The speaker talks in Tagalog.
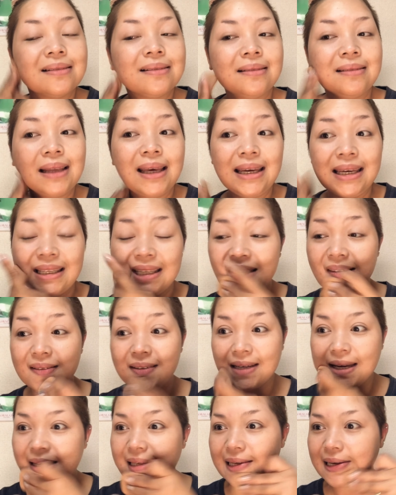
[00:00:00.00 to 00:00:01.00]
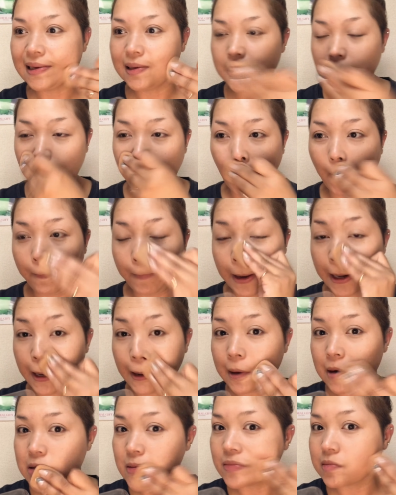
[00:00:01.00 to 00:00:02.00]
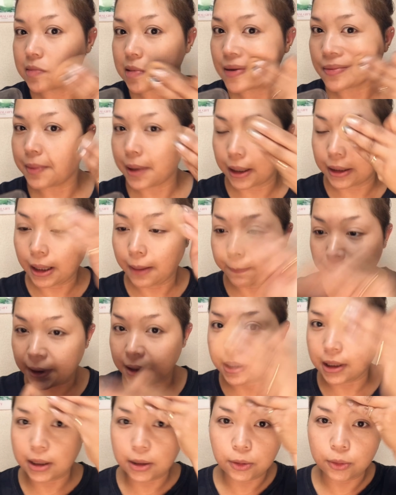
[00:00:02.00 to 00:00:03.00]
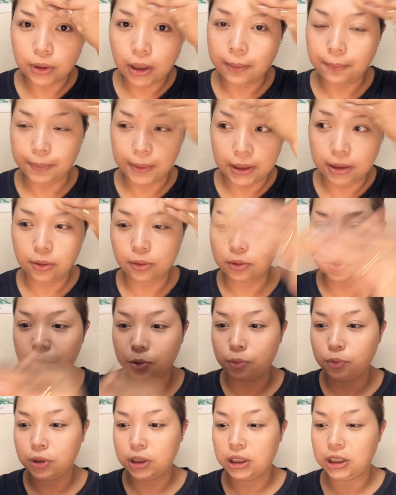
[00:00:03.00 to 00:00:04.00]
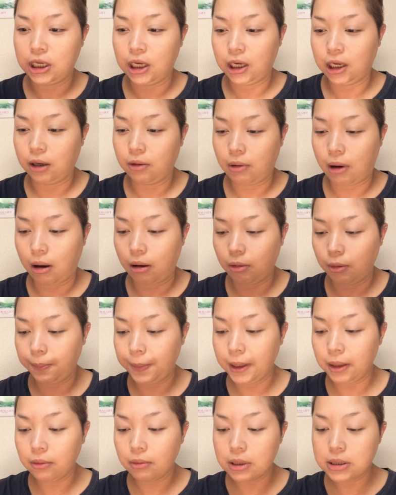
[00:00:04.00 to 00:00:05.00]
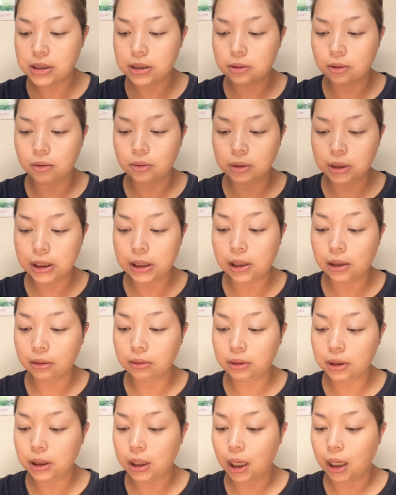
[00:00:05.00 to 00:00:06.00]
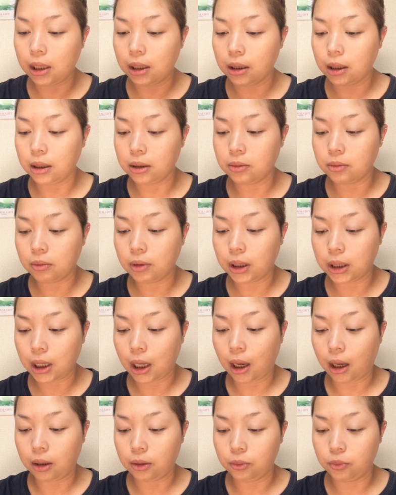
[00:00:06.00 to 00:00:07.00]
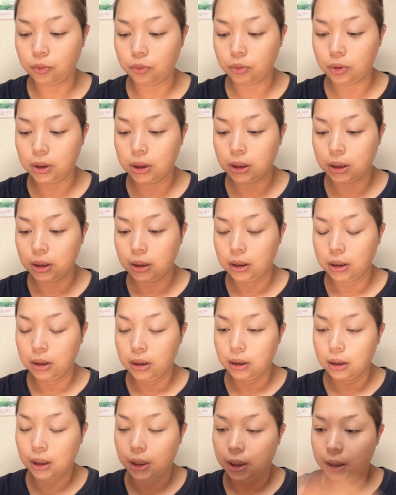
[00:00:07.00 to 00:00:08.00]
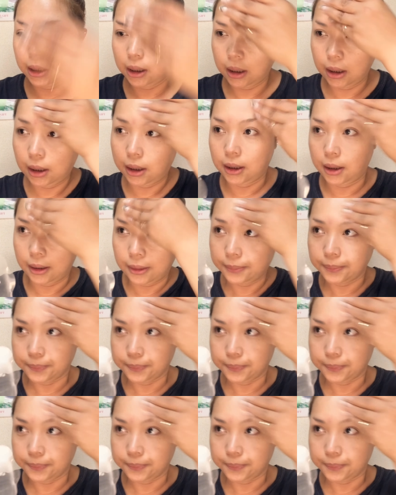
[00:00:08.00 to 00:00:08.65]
Nakikita nyo guys, ano, parang, di ba dampi dito, dampi doon yung ginagawa ko. Pero kasi konti lang yung nilalagay ko, kaya ano, kaya,